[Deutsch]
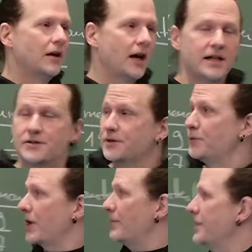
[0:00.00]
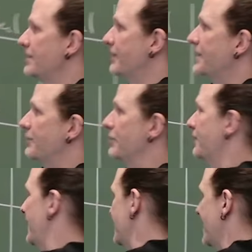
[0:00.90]
Also die Pyramide wird in
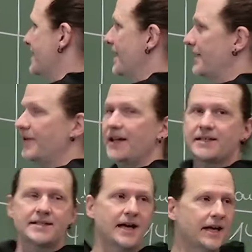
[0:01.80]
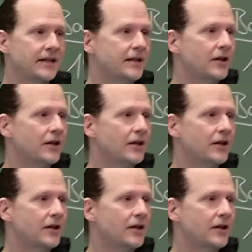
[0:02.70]
ungefähr sechs Jahren fertig sein.